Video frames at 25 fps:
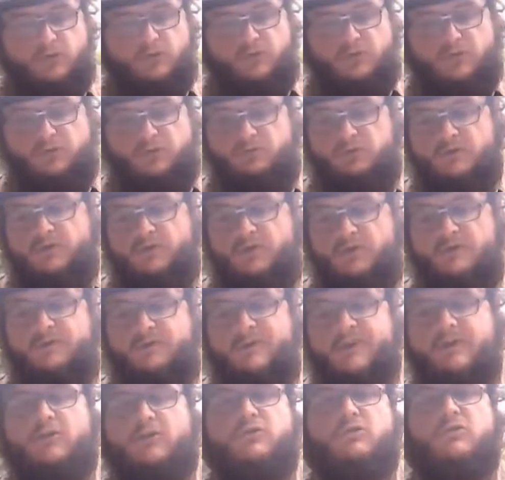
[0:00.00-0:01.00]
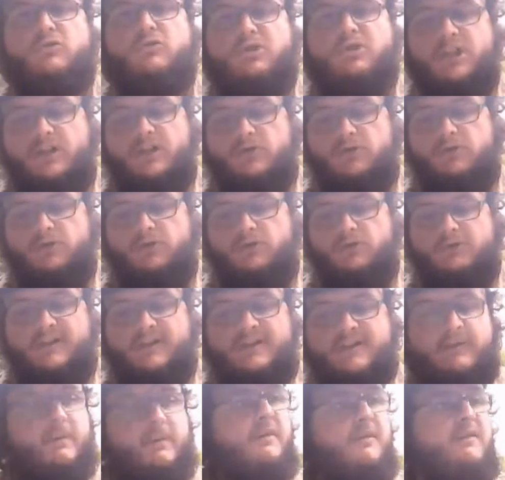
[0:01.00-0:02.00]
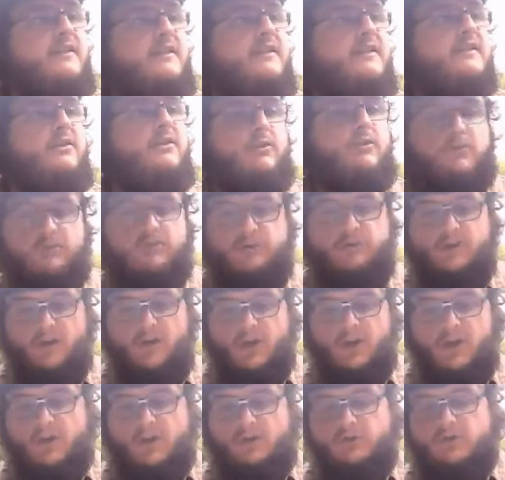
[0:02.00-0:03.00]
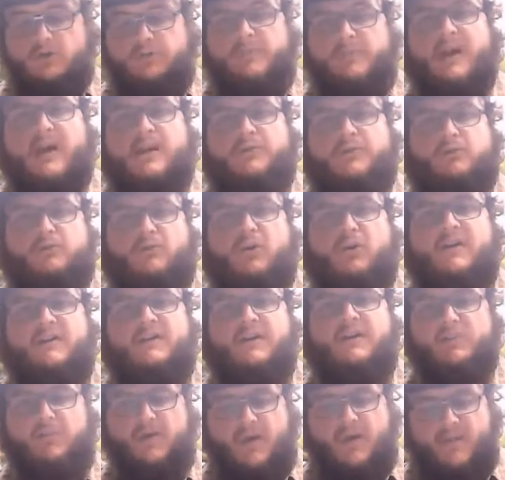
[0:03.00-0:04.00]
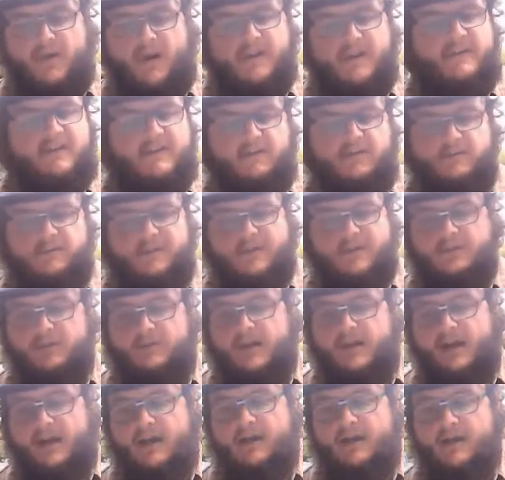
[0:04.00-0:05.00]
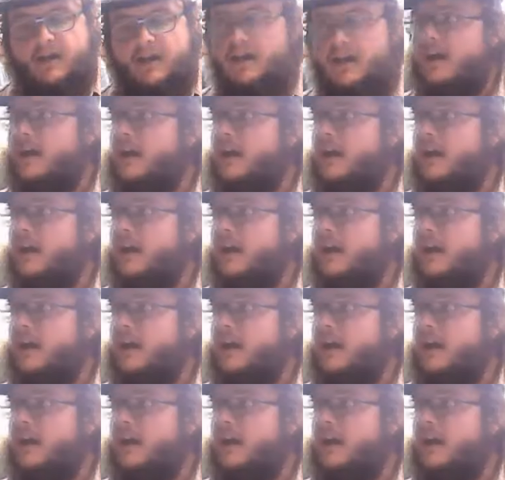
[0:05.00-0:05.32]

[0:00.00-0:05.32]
tout en suivant le fil chronologique de son assez brève existence. D'une part, son enracinement à Brest, ville de marin,